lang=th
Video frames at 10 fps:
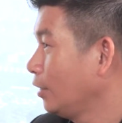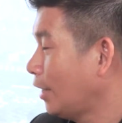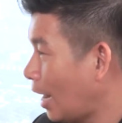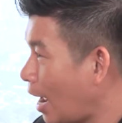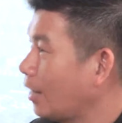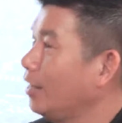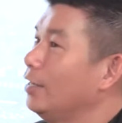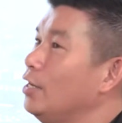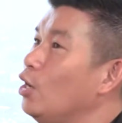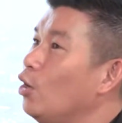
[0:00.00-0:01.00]
แต่ถ้าเกิด
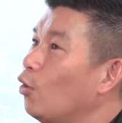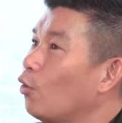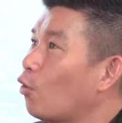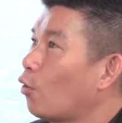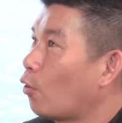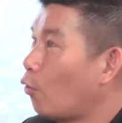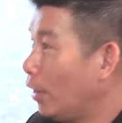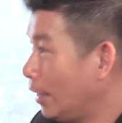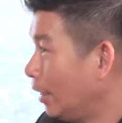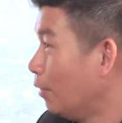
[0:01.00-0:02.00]
ค
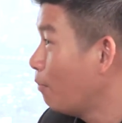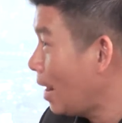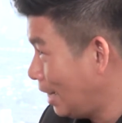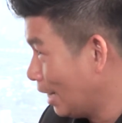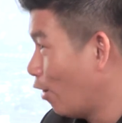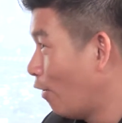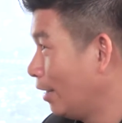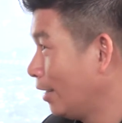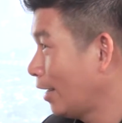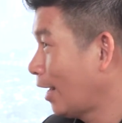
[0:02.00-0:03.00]
นอื่นไม่เดือดร้อน
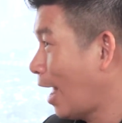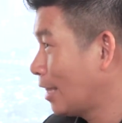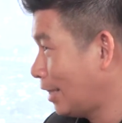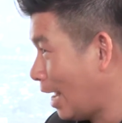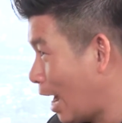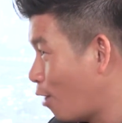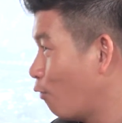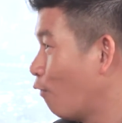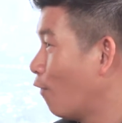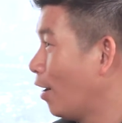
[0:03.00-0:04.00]
แต่เรา
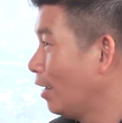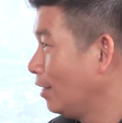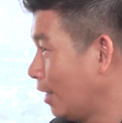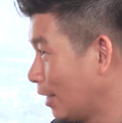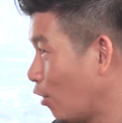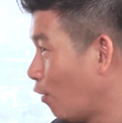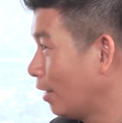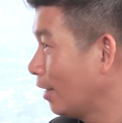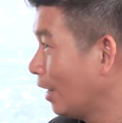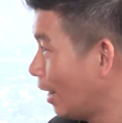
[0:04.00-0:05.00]
เดือดร้อน
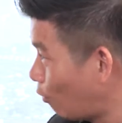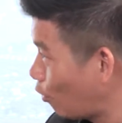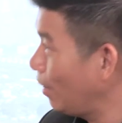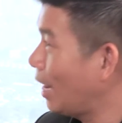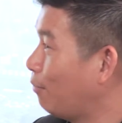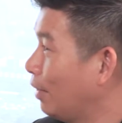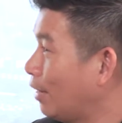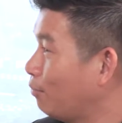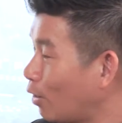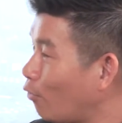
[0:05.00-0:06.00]
เราก็ไม่ทำเหมือนกั
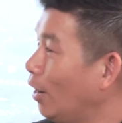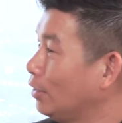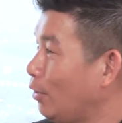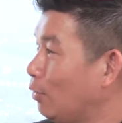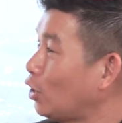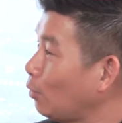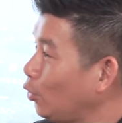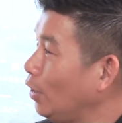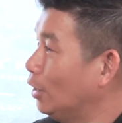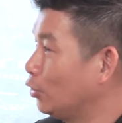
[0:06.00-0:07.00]
นบางคนเราจะเห็นว่าชอบ
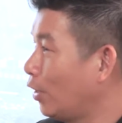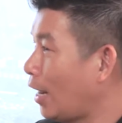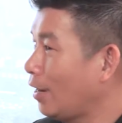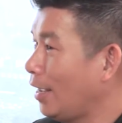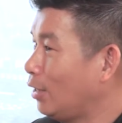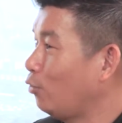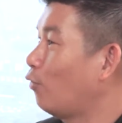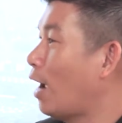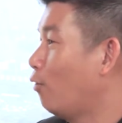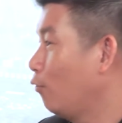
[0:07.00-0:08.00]
ช่วยเหลือจนกระทั่งเอ็นดู
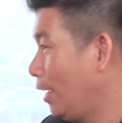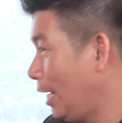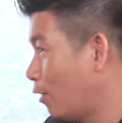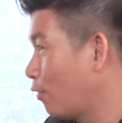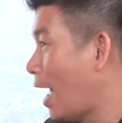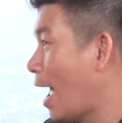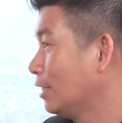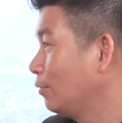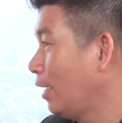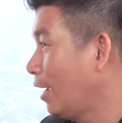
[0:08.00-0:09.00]
เขาเอ็นเราขาด
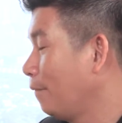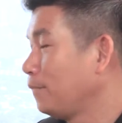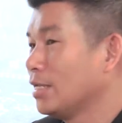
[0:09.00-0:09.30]
ใช่ไหมครับ